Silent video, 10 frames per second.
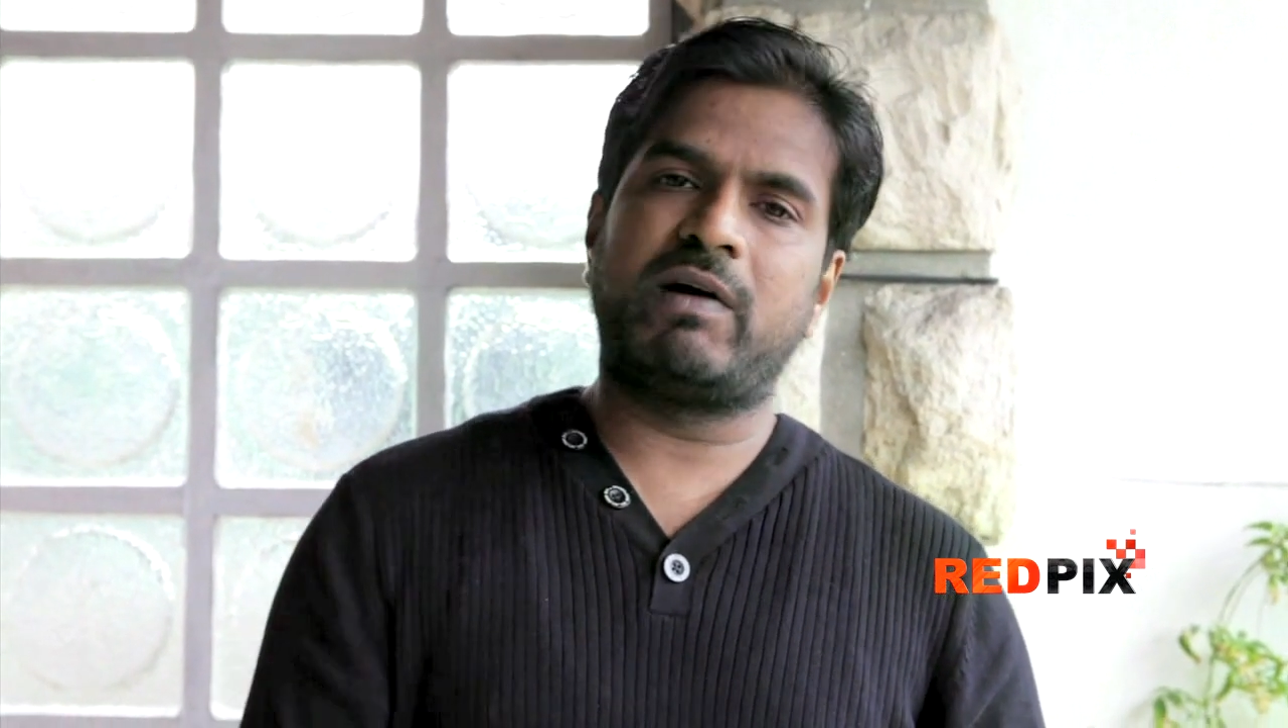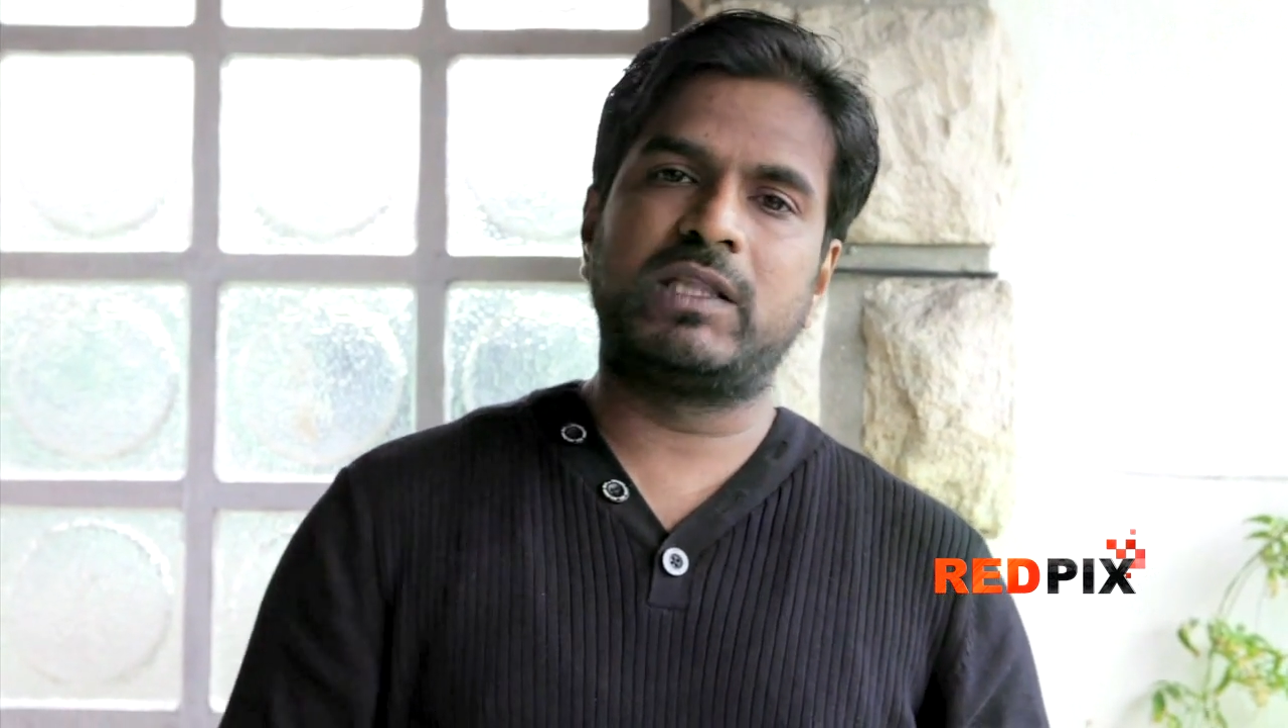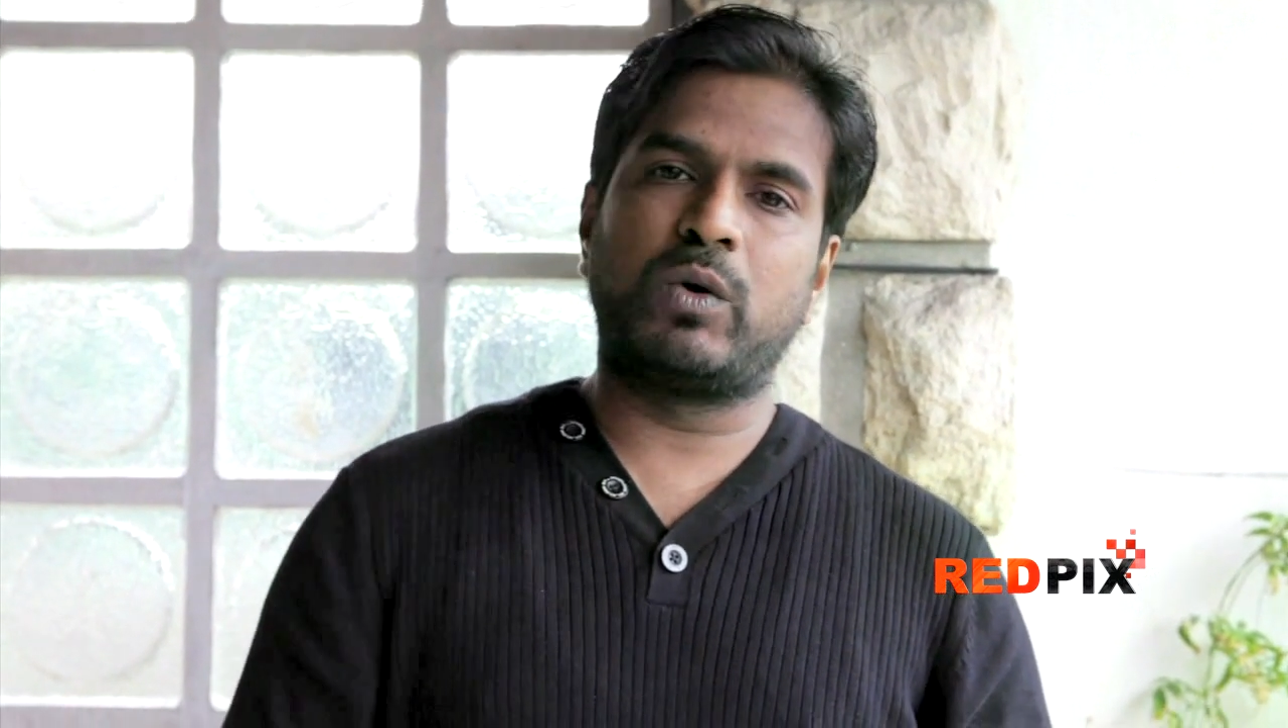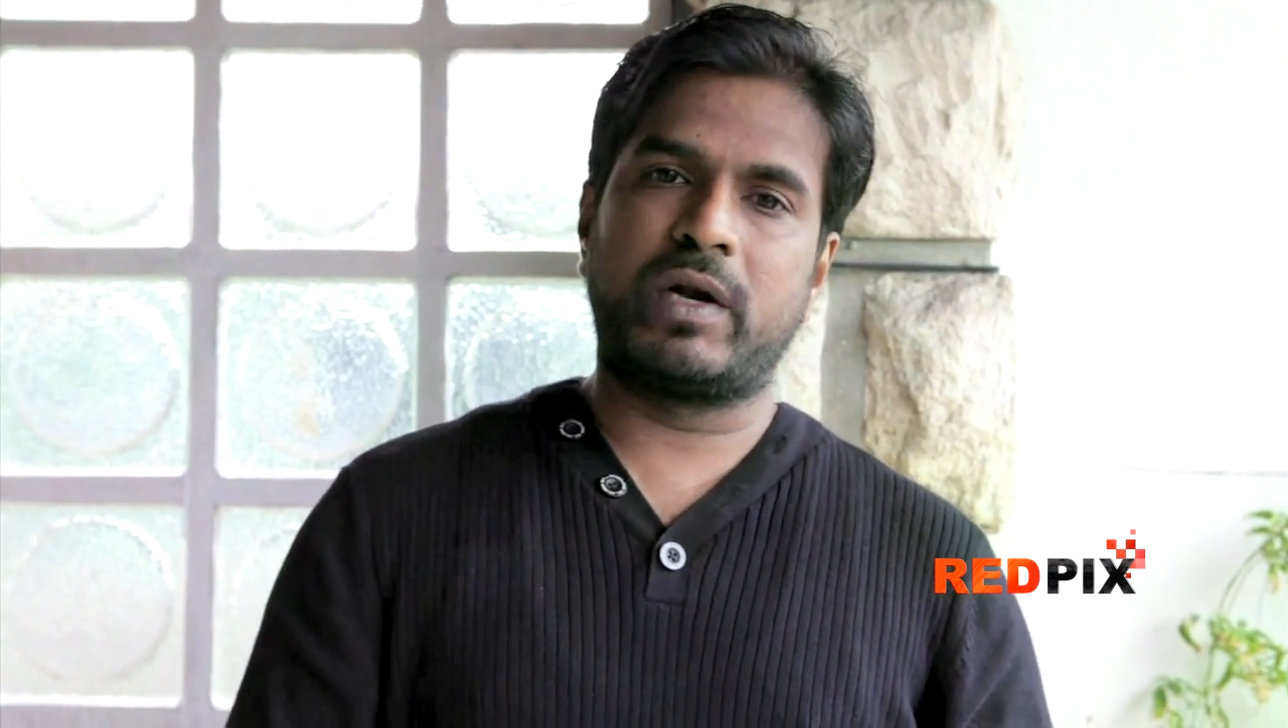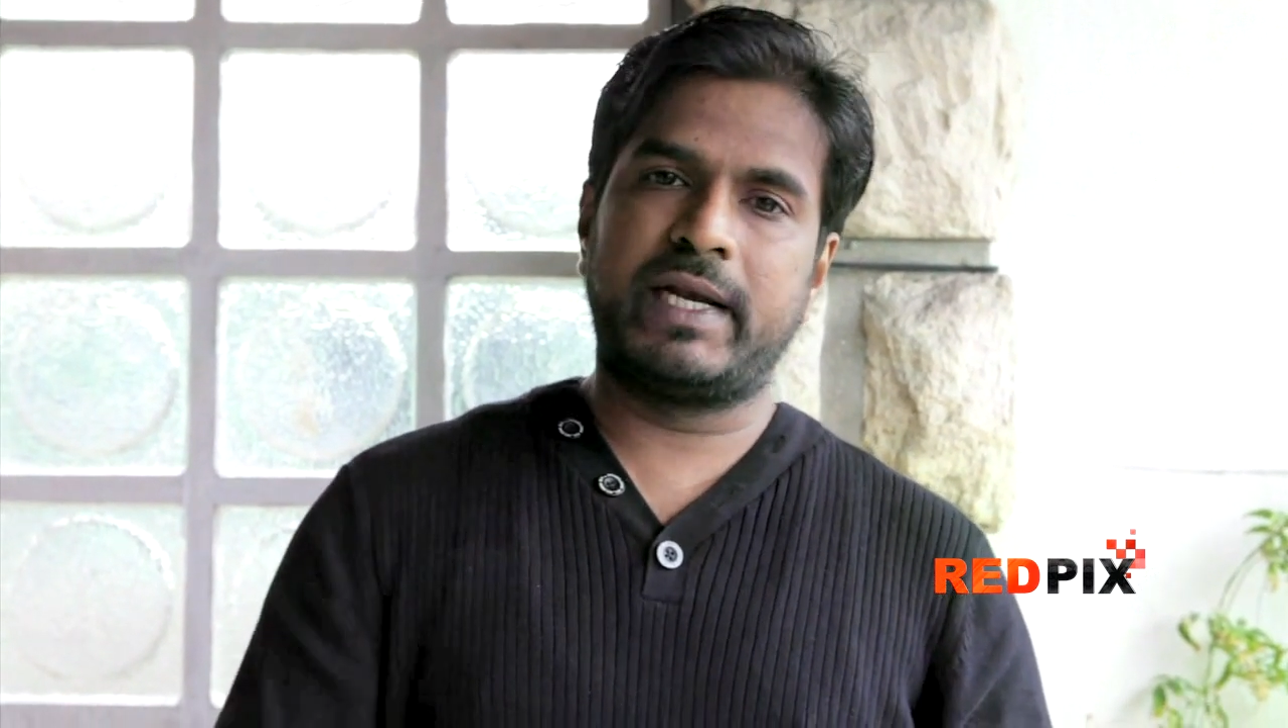
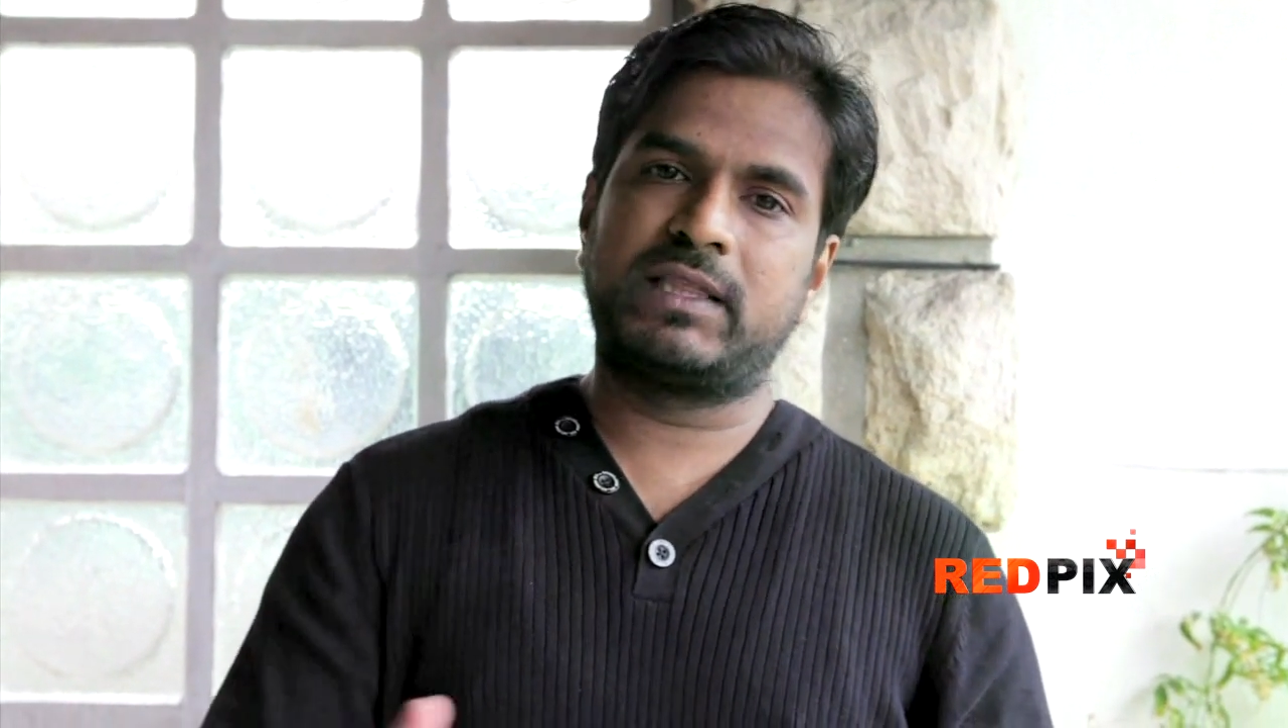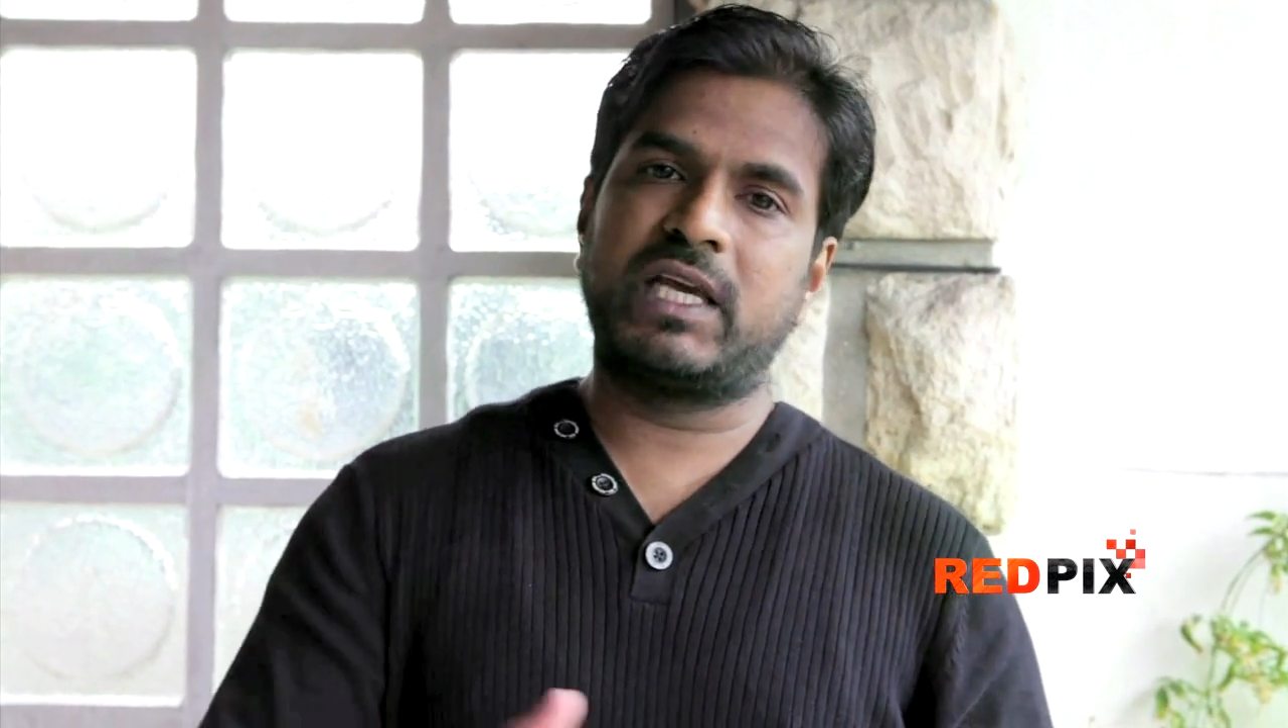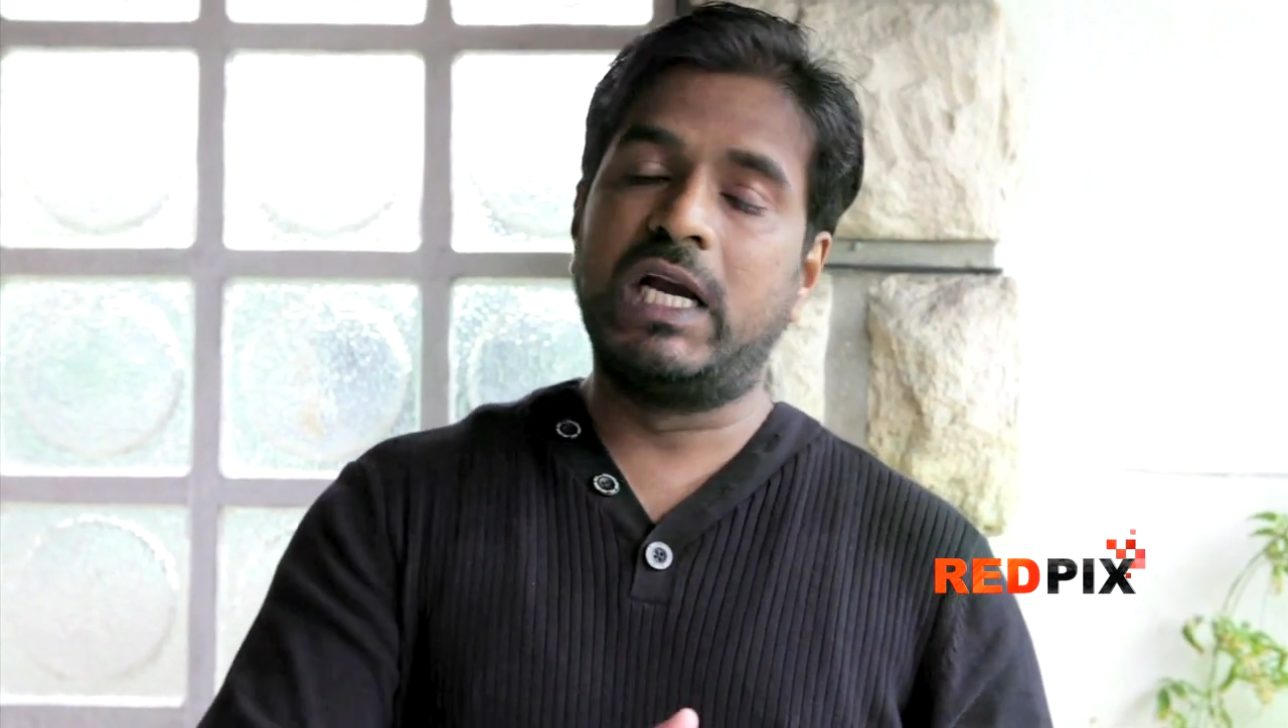வாய்ந்த ஒரு இனத்தை